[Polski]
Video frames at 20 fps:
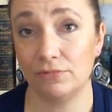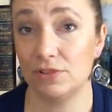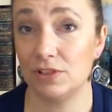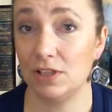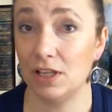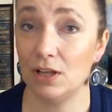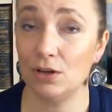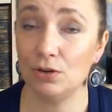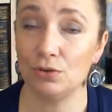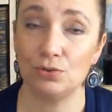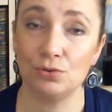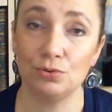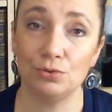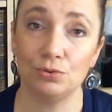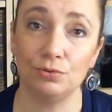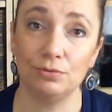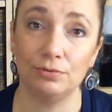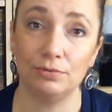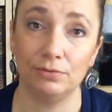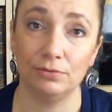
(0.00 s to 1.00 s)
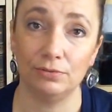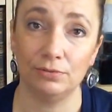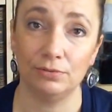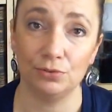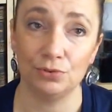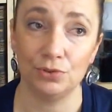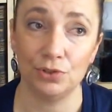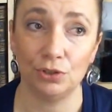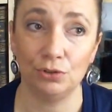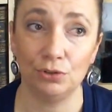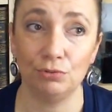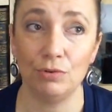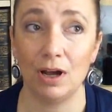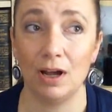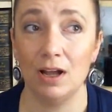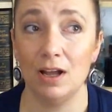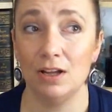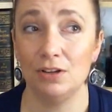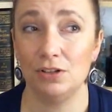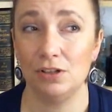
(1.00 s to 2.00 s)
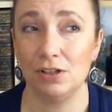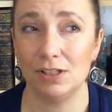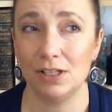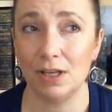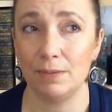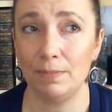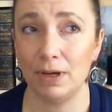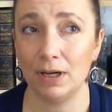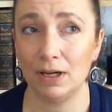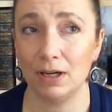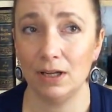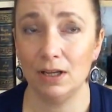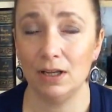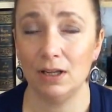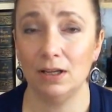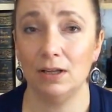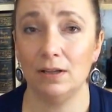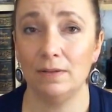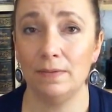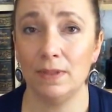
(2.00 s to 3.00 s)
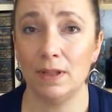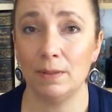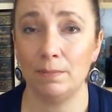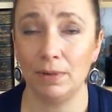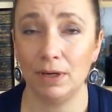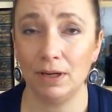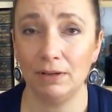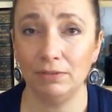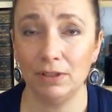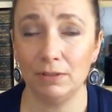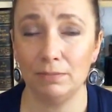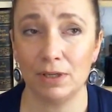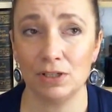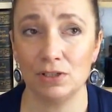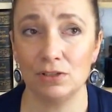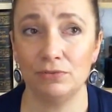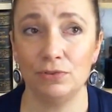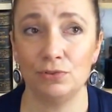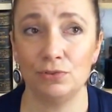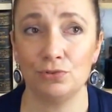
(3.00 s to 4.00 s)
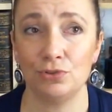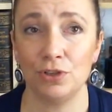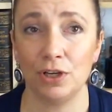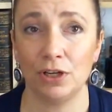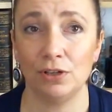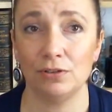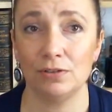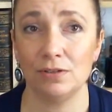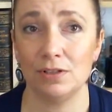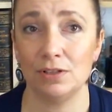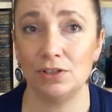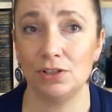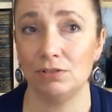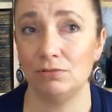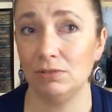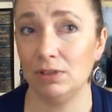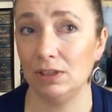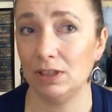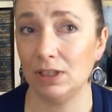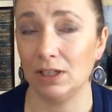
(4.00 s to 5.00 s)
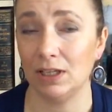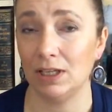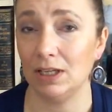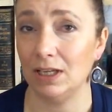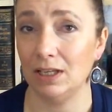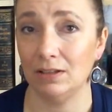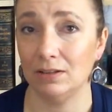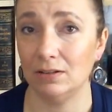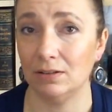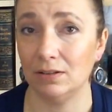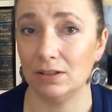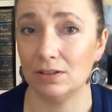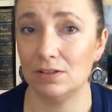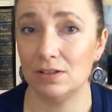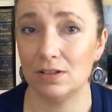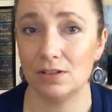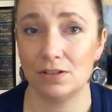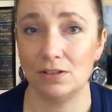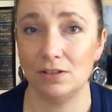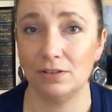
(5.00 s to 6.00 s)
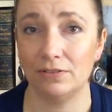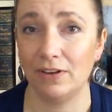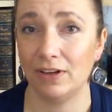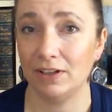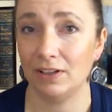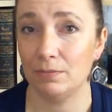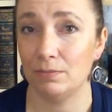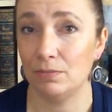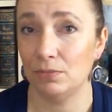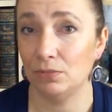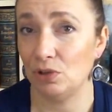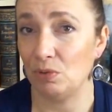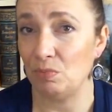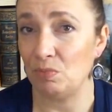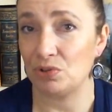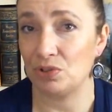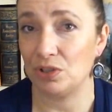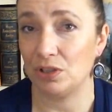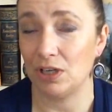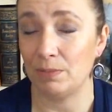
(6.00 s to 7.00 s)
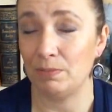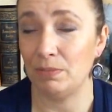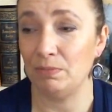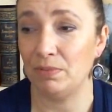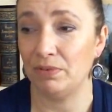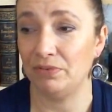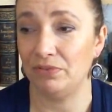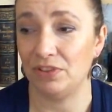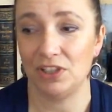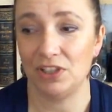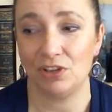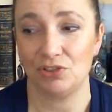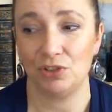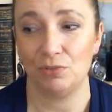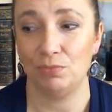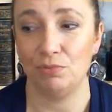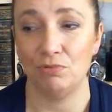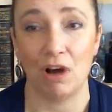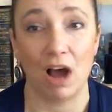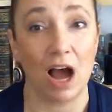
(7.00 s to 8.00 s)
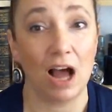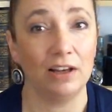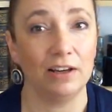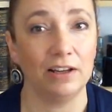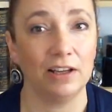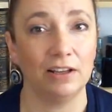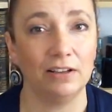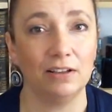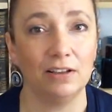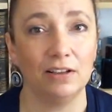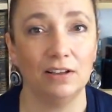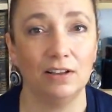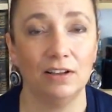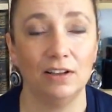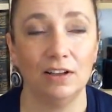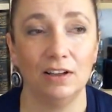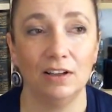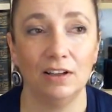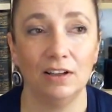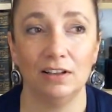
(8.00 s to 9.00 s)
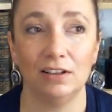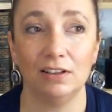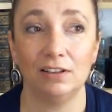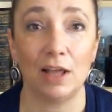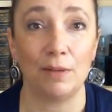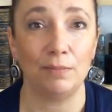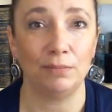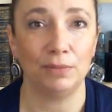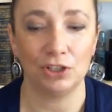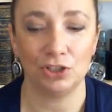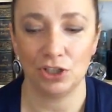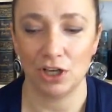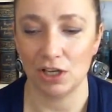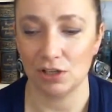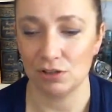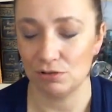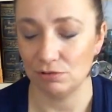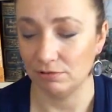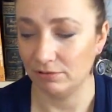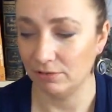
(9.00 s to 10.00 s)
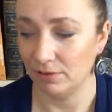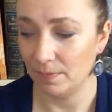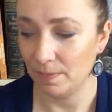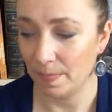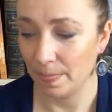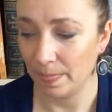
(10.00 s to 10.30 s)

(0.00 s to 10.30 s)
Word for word: w sercu, w nucie tła, czyli zapach naprawdę bardzo wyróżniający się i taki inny. Zdecydowanie to ja bym powiedziała, że to był alien tamtych czasów.